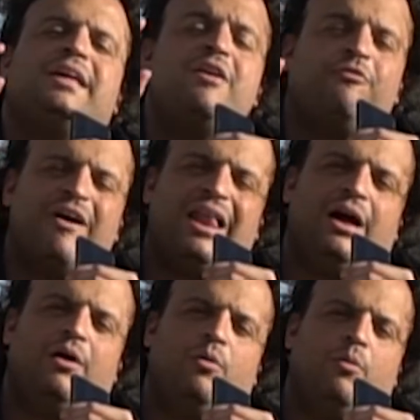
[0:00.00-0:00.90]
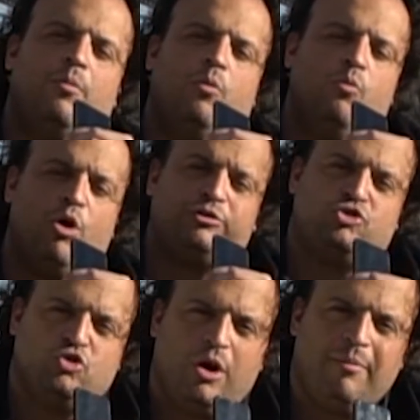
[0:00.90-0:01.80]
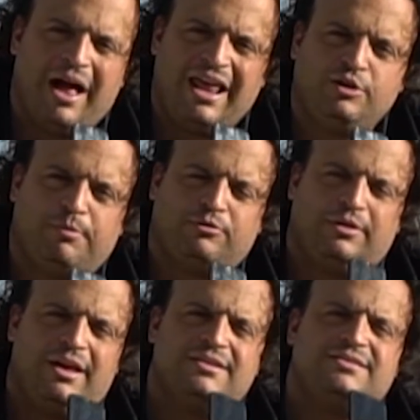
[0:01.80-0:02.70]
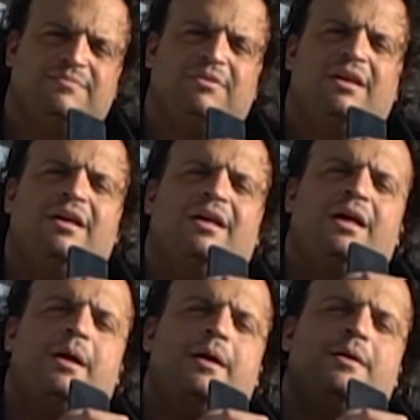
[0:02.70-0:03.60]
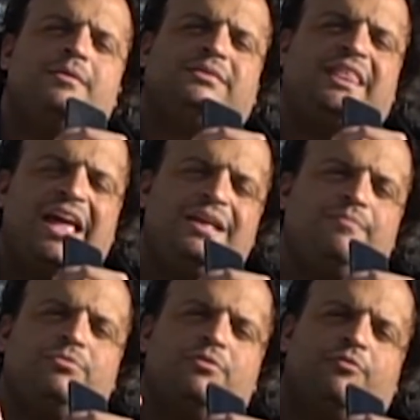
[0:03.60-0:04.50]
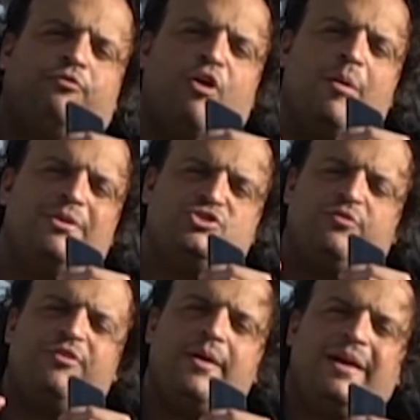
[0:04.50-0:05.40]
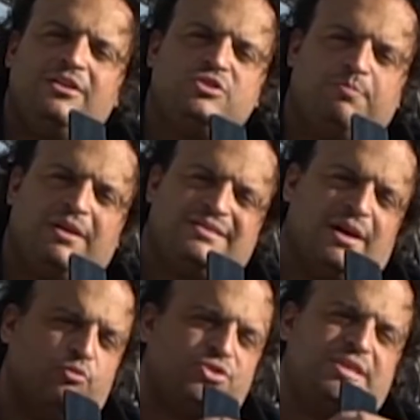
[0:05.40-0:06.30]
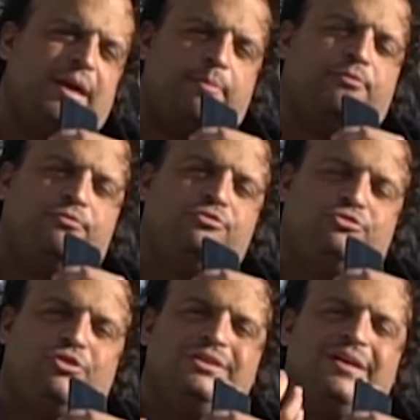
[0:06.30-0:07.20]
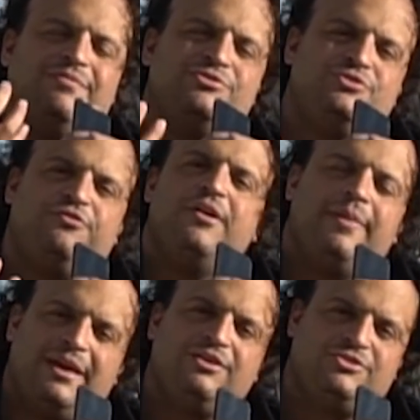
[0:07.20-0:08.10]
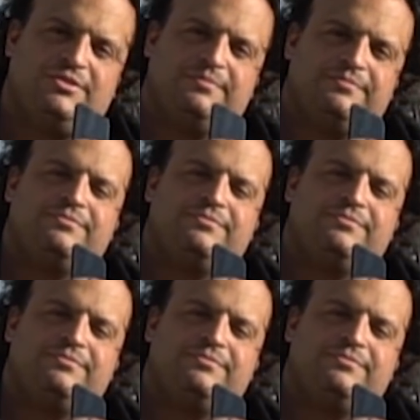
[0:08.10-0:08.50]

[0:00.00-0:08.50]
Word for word: Quem fala um outro idioma além do português, tem formas diferentes de pensar, o cérebro funciona diferente.